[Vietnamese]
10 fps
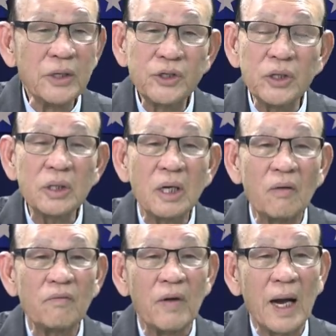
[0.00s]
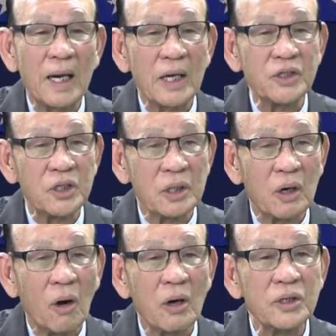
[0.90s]
chứ không phải là chỉ
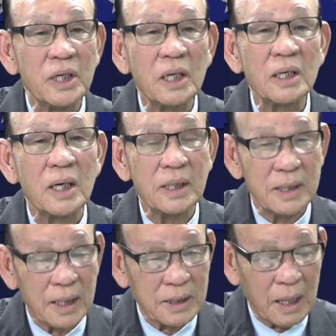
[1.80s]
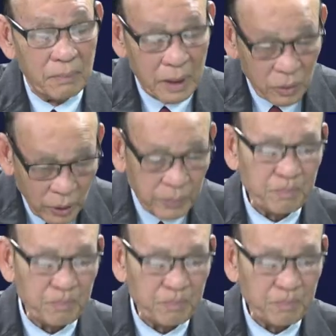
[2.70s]
có riêng người da trắng mà thôi.